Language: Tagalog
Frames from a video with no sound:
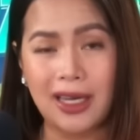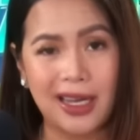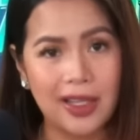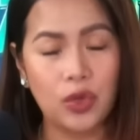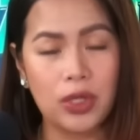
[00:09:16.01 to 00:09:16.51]

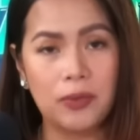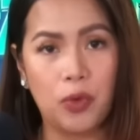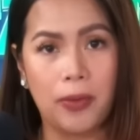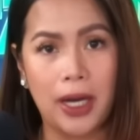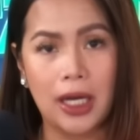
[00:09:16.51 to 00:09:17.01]
Ganito rin
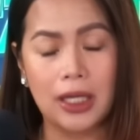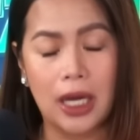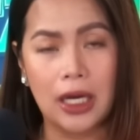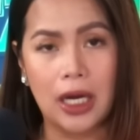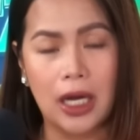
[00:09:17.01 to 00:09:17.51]
po ba ang,
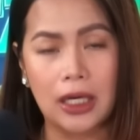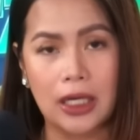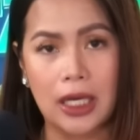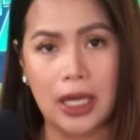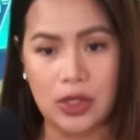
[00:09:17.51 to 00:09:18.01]
ang, ang
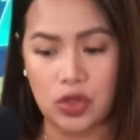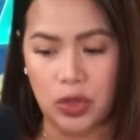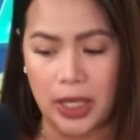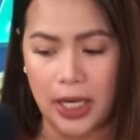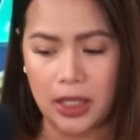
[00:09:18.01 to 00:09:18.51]
naging
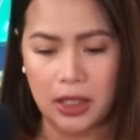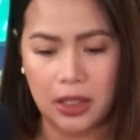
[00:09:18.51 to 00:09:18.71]
reaksyon niya?